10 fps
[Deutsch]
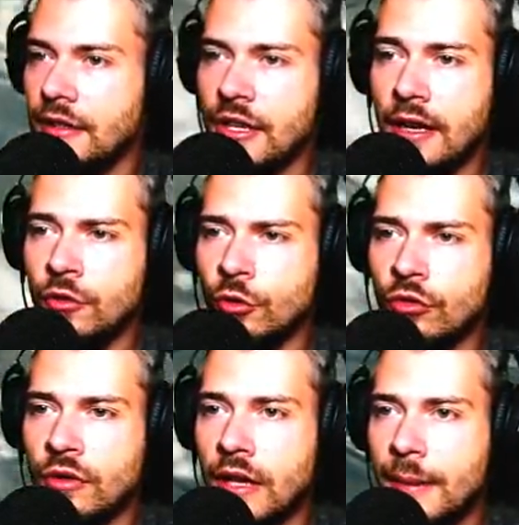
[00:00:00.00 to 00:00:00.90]
Ja,
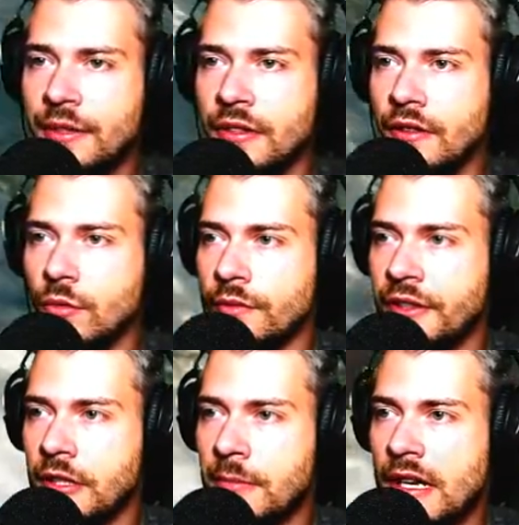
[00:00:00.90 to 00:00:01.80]
ansonsten habe ich nicht so
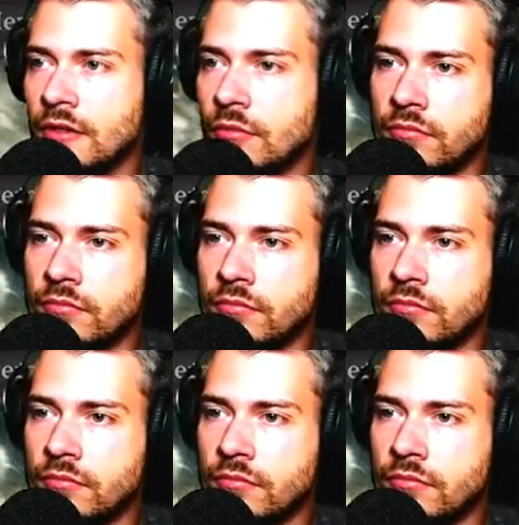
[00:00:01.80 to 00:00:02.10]
viel gemacht.